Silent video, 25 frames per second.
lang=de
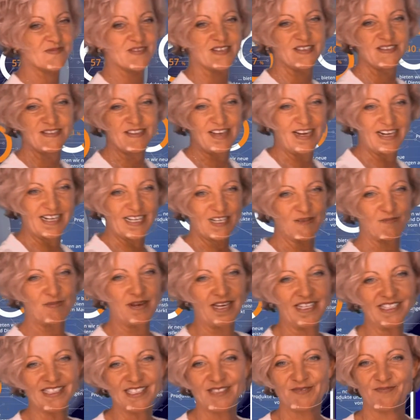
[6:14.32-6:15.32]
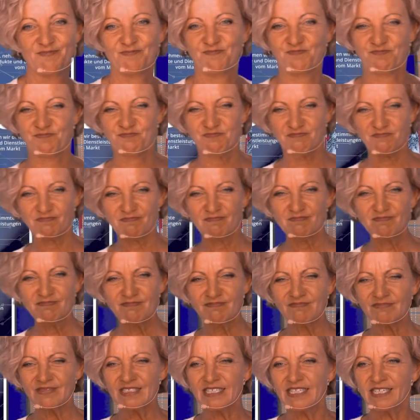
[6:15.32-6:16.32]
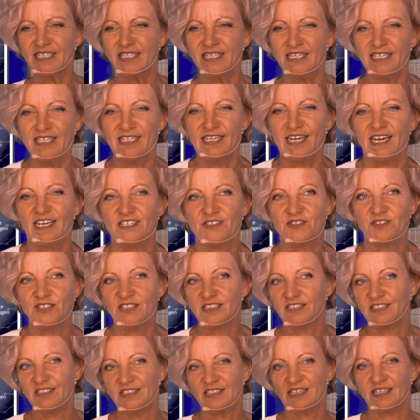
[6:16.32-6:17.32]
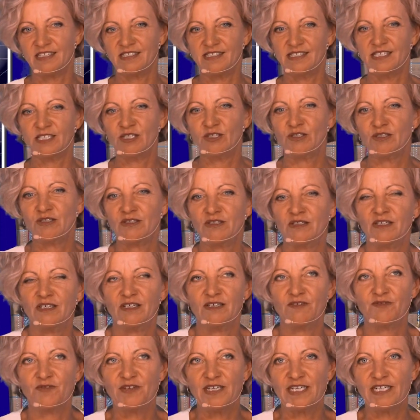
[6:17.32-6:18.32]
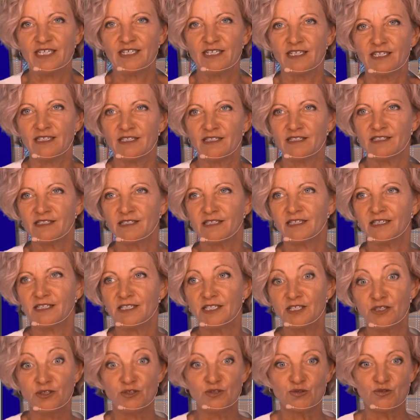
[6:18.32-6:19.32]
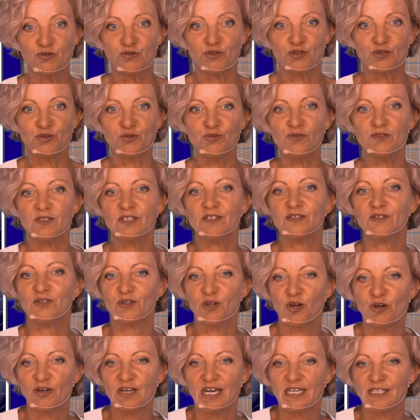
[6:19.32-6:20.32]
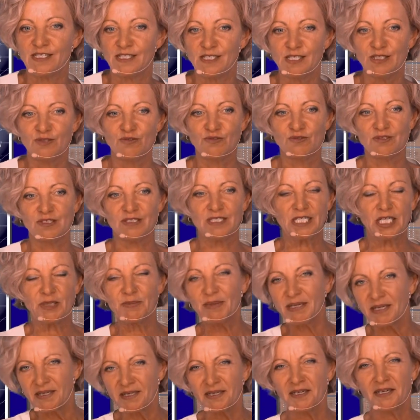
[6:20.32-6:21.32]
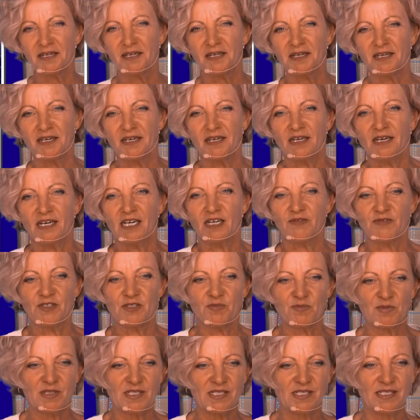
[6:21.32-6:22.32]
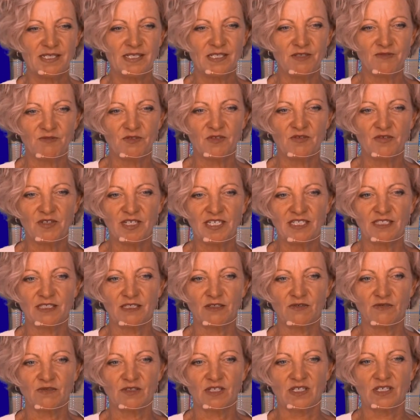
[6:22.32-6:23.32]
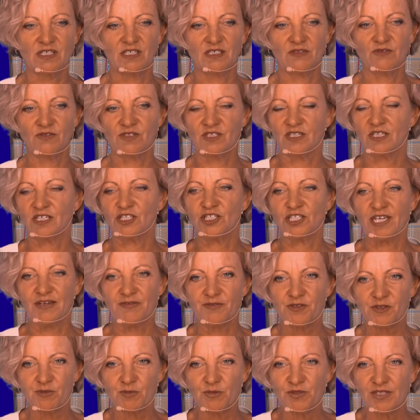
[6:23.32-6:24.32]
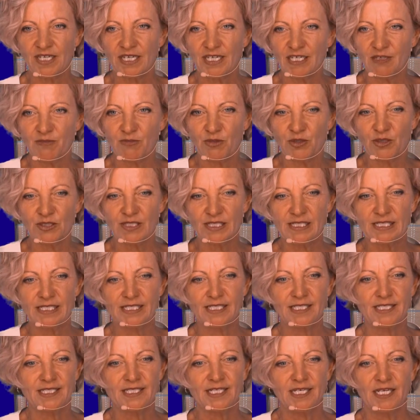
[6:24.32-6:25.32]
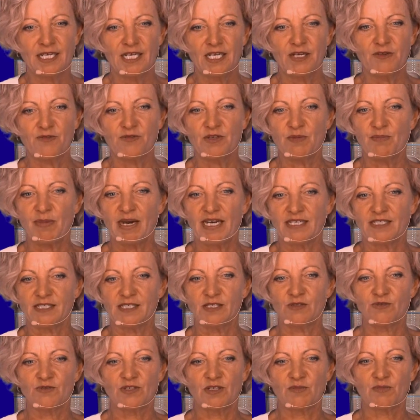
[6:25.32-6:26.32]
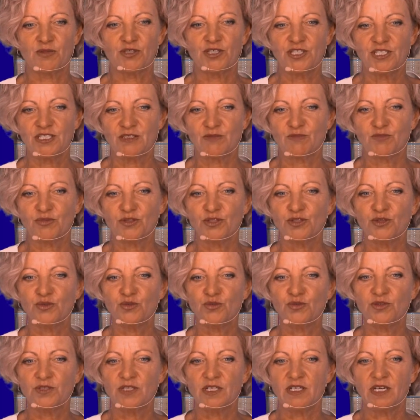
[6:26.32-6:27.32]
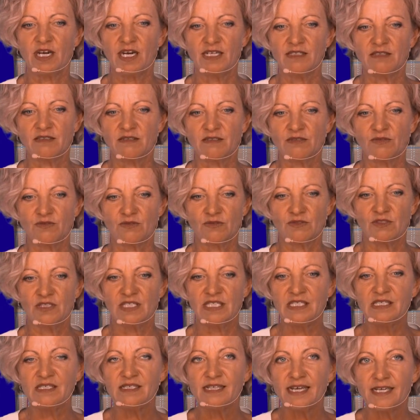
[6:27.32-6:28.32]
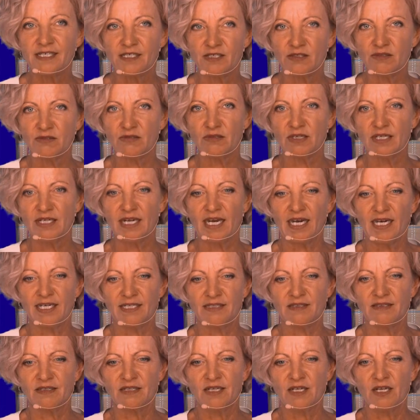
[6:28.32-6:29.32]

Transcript: Danke, Bernd. Ja, also die Digitalisierung äh, verändert äh, nicht nur uns Nutzer, sondern auch ganze Unternehmen. Äh, was passiert? Wir verändern unser, unsere Geschäftsmodelle plötzlich. Wir passen unsere bestehenden Produkte an und Dienstleistungen an.